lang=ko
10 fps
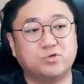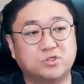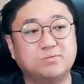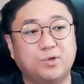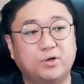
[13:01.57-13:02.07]
수
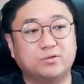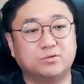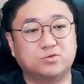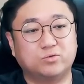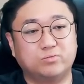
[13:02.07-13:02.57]

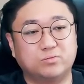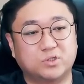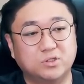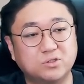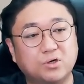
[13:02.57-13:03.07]
있으면 좀
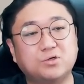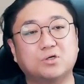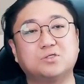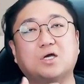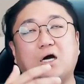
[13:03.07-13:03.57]

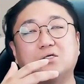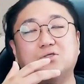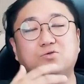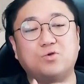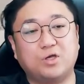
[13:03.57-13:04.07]
긍정적인 생각을
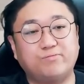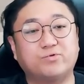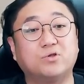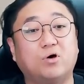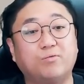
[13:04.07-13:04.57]
스스로에게
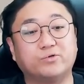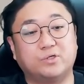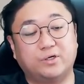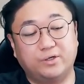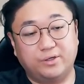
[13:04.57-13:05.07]
불어넣어
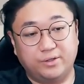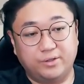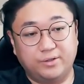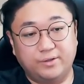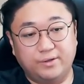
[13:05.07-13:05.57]
보세요.
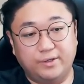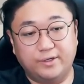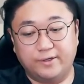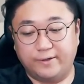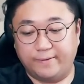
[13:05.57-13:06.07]

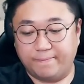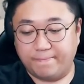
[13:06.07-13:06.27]
예.